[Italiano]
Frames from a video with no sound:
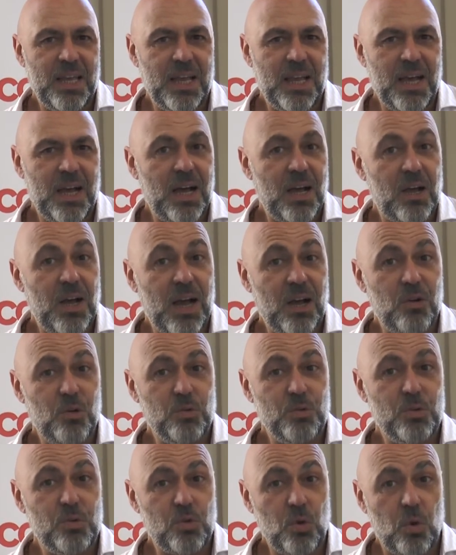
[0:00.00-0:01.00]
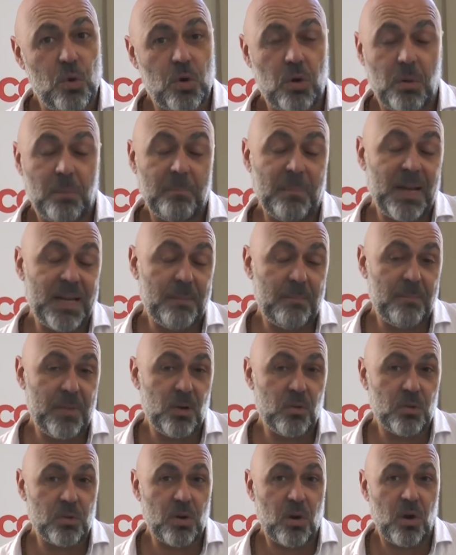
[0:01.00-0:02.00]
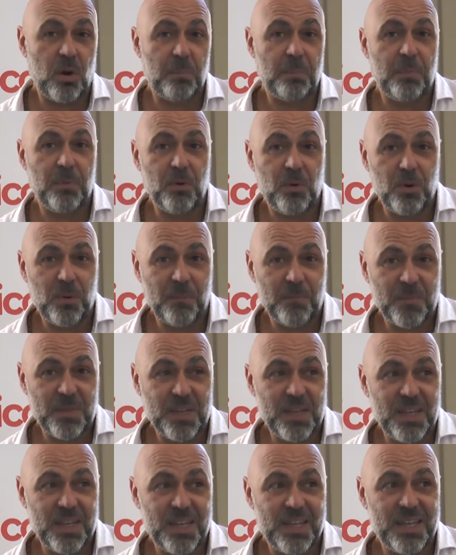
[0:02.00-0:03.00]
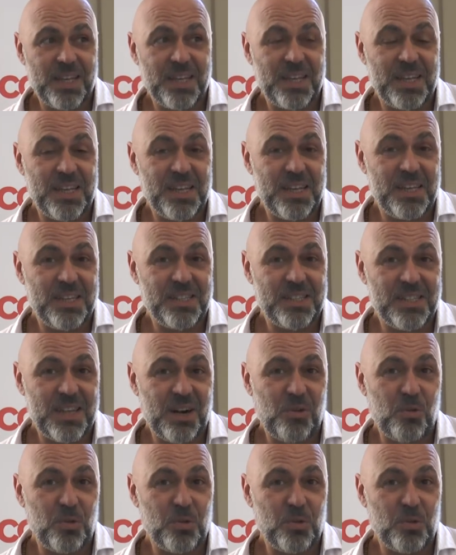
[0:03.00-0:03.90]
a, a, contorno, ma nemmeno troppo, eh, sarà un